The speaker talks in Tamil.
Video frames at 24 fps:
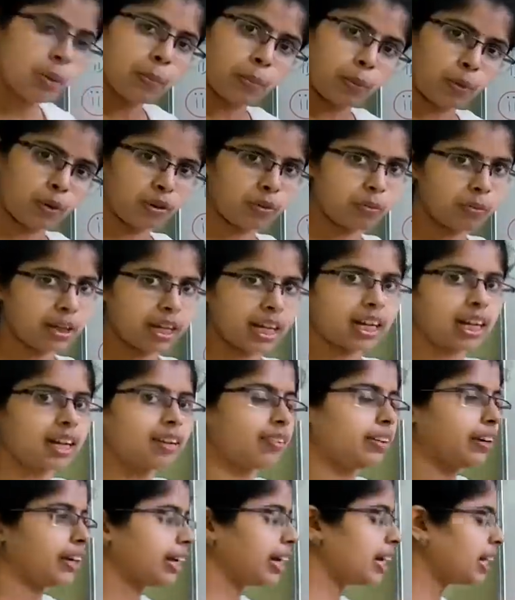பொறுமையாக
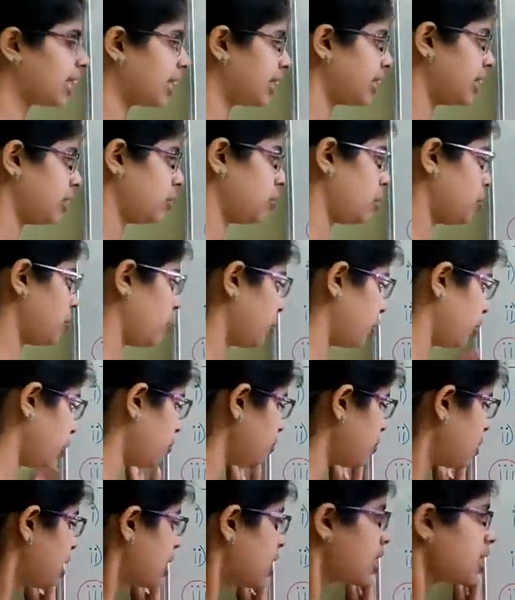கவனிங்க கண்டிப்பாக
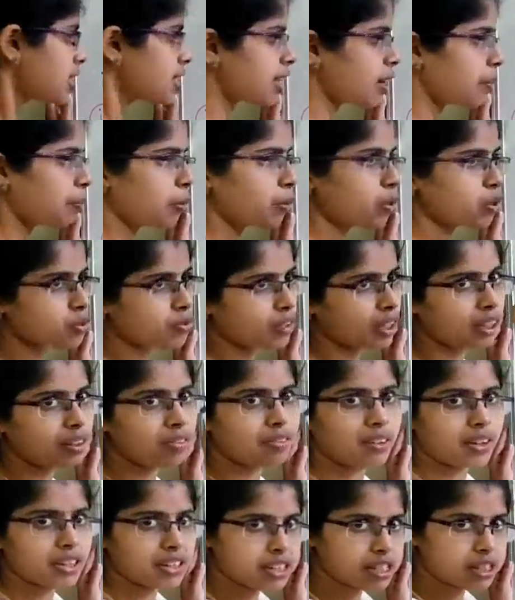புரியும் சப்போஸ் வந்து
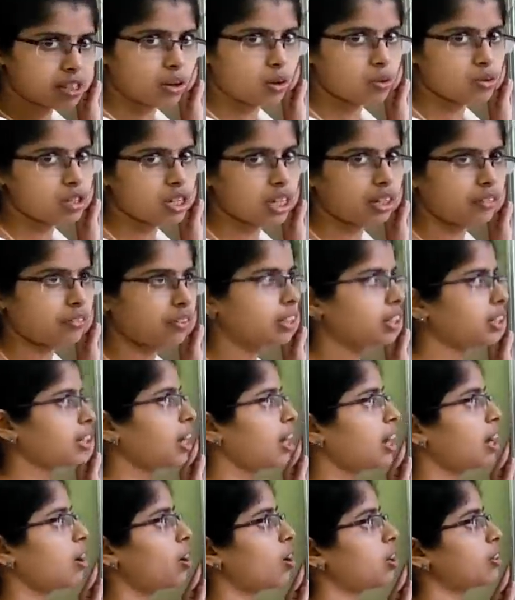ஃபஸ்ட் கவுன்சிலிங் வந்து
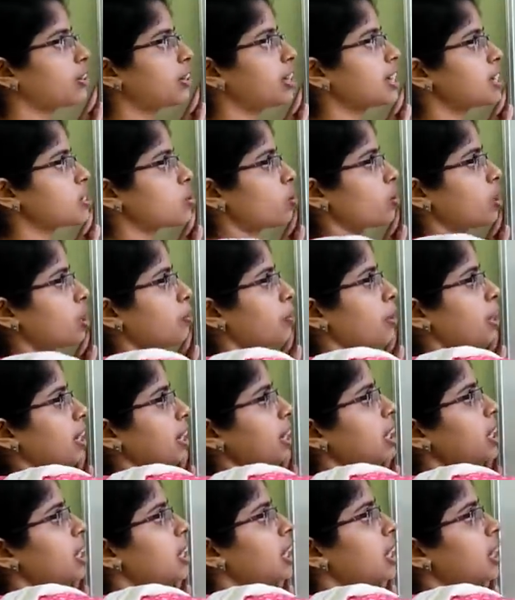நான் ஆல்ரெடி சொன்ன
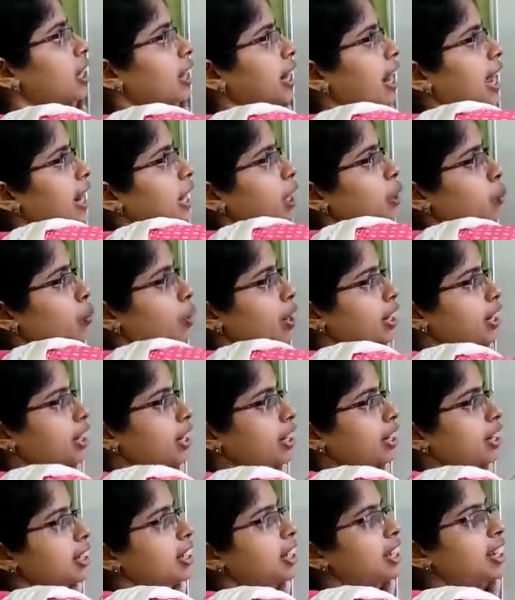மாதிரி ரேங்க்
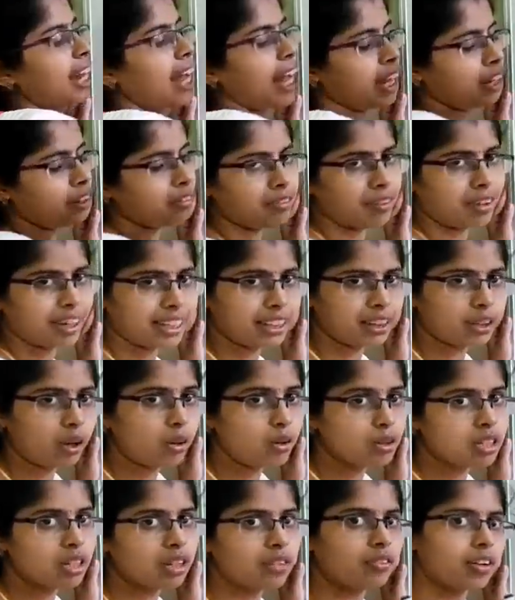ஒன்லேருந்து ரேங்க் ஃபைவ்
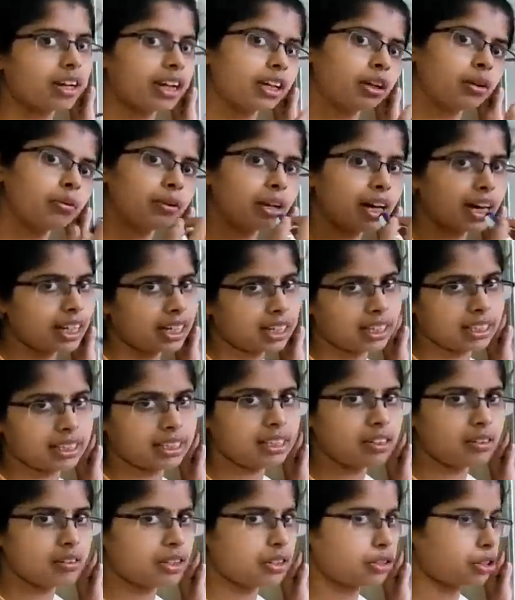தௌசண்ட் வரைக்கும்
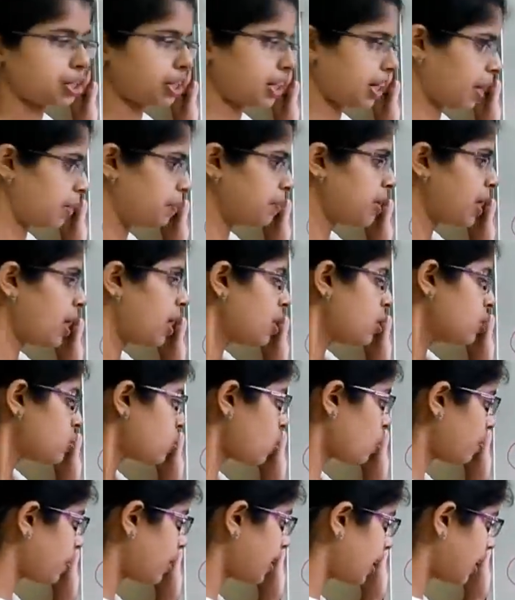நடக்குதுன்னு வச்சுக்கலாம்
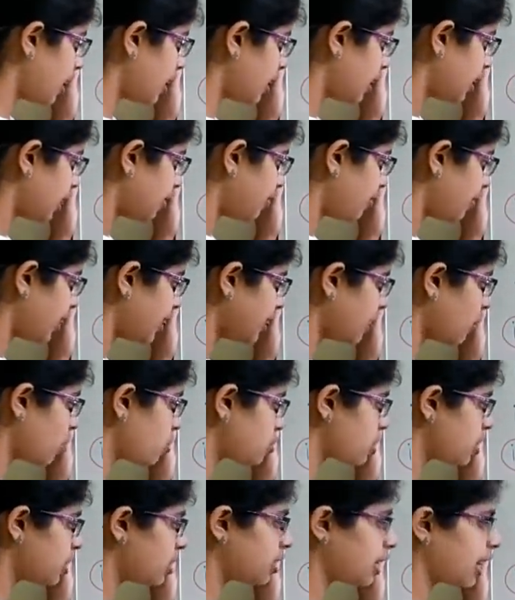ஸோ இப்போ ஃபைவ்
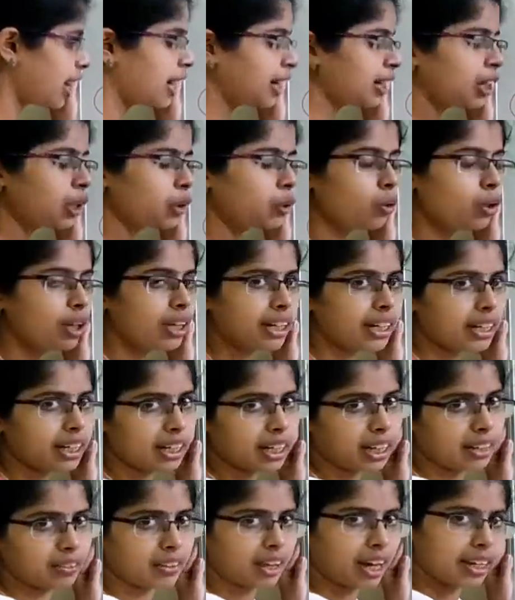தௌசண்ட் ரேங்க்குள்ளே
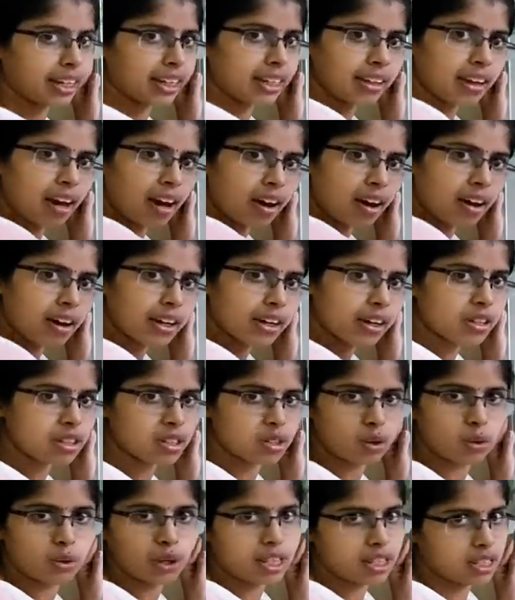இருக்கிற அந்த ஐயாயிரம்
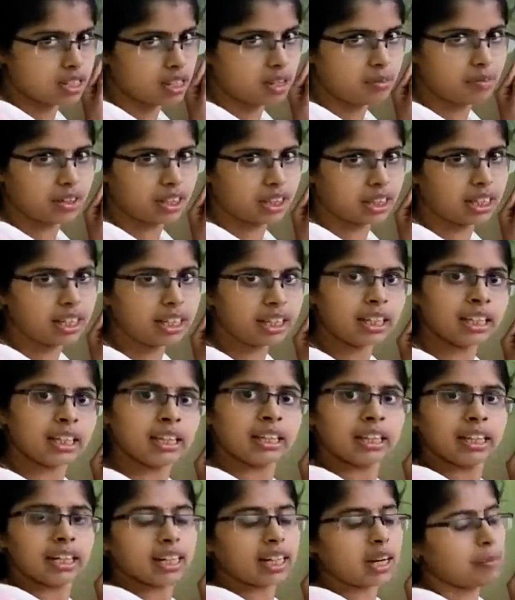ஸ்டூடெண்ட்ஸையும் வந்து
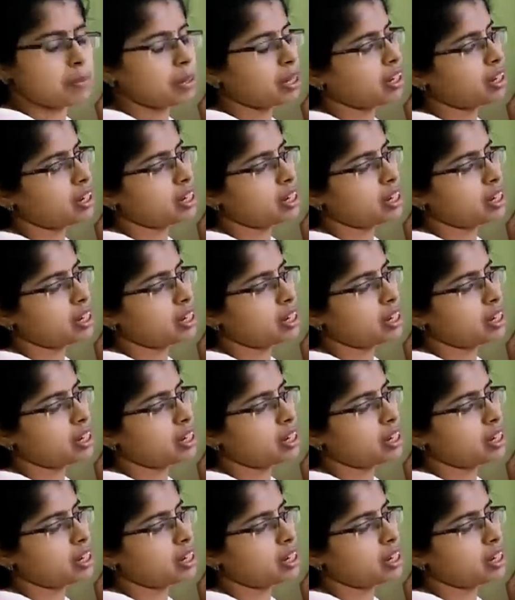நம்ம